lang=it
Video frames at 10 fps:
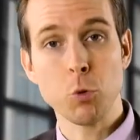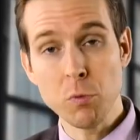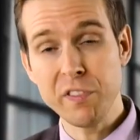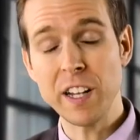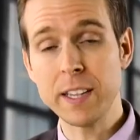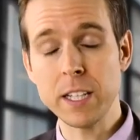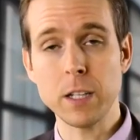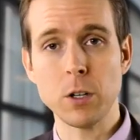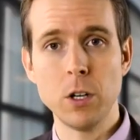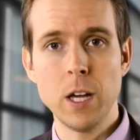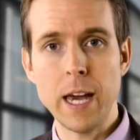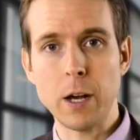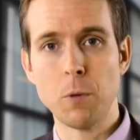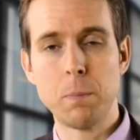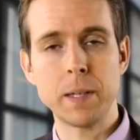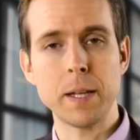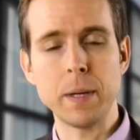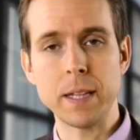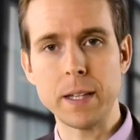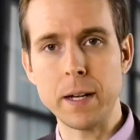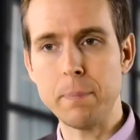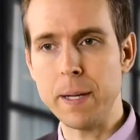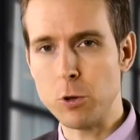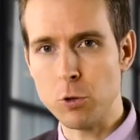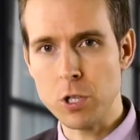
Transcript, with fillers: truffaldino e completamente, ripeto,